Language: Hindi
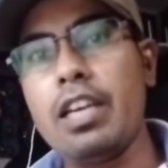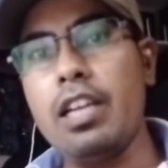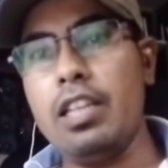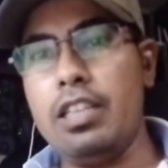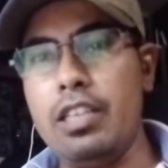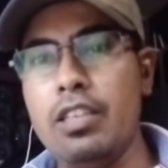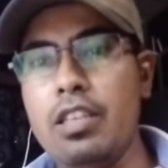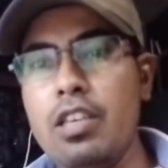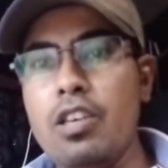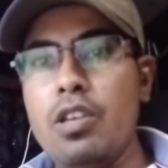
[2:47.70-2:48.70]
जगह गलत है
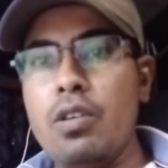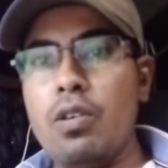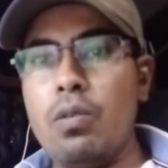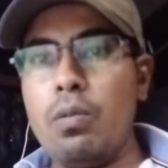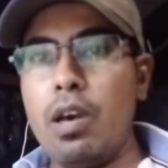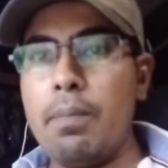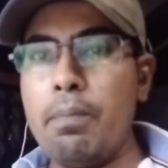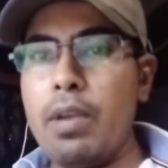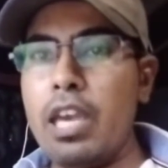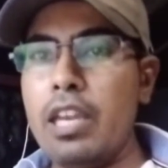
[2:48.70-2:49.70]
अब
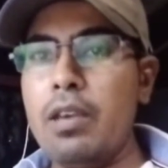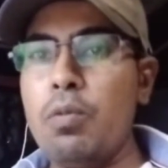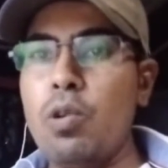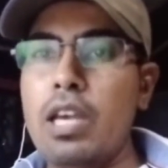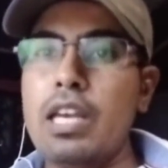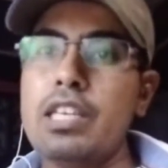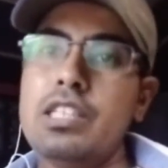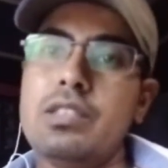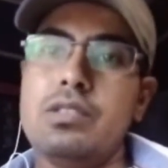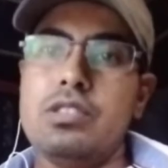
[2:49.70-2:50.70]
मैंने बोला
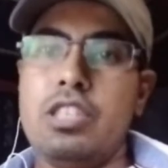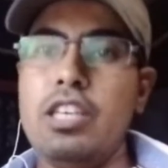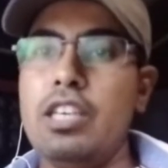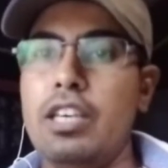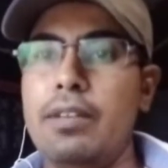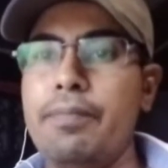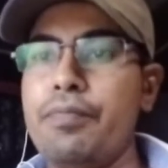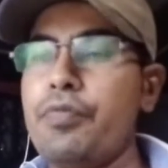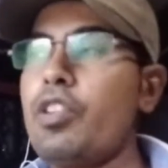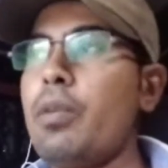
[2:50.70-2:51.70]
कि ठीक है
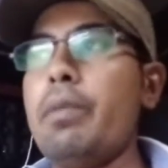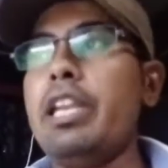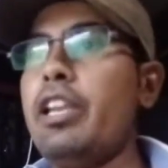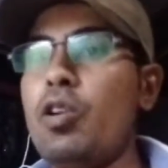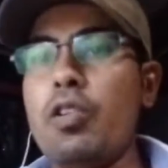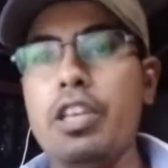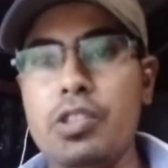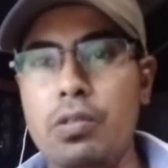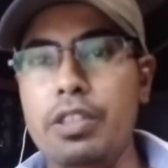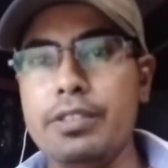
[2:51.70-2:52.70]
मैंने
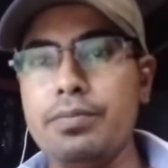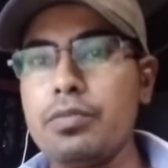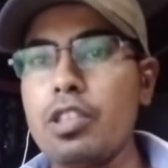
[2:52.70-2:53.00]
रिकॉर्डिंग सुनी